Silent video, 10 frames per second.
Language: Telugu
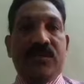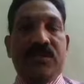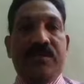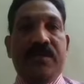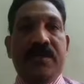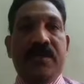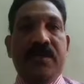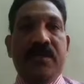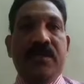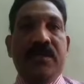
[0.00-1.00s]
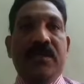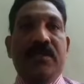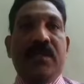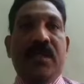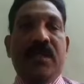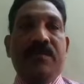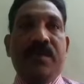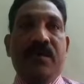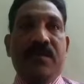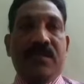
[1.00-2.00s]
వచ్చినప్పటికీ
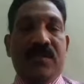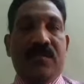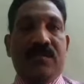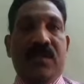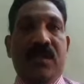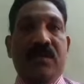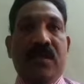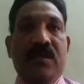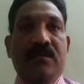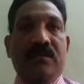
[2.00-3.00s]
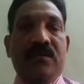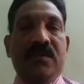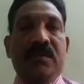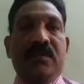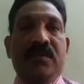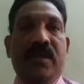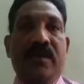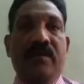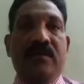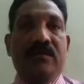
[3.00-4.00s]
దాదాపుగా వంద సంవత్సరాల కాలం
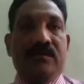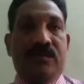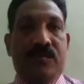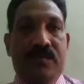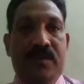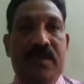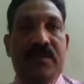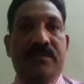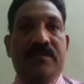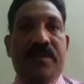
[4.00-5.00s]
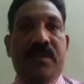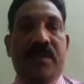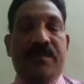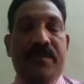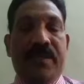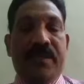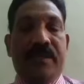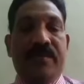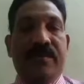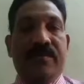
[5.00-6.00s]
కేవలం పెద్దాపురం
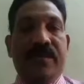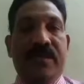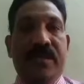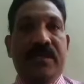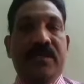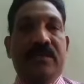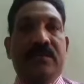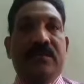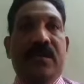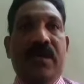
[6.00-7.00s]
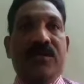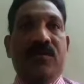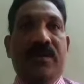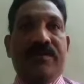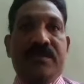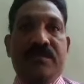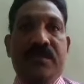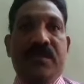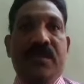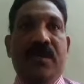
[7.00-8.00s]
ఎంటర్ అవ్వడం అంటే ఆర్డీఓ ఆఫీస్
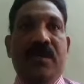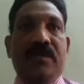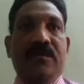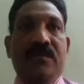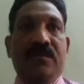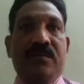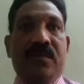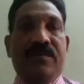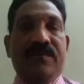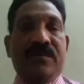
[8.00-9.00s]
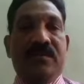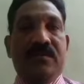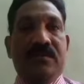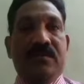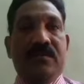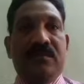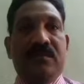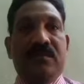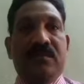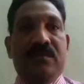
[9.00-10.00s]
మీదుగా ఆర్డీఓ ఆఫీస్
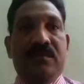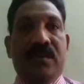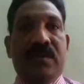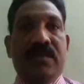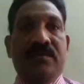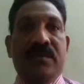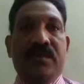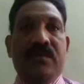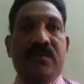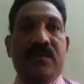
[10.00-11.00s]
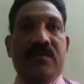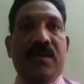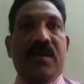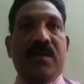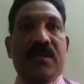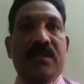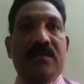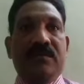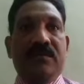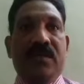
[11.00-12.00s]
అనేటువంటి ఒక మహా
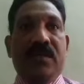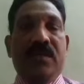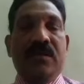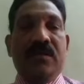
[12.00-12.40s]
కట్టడం ద్వారా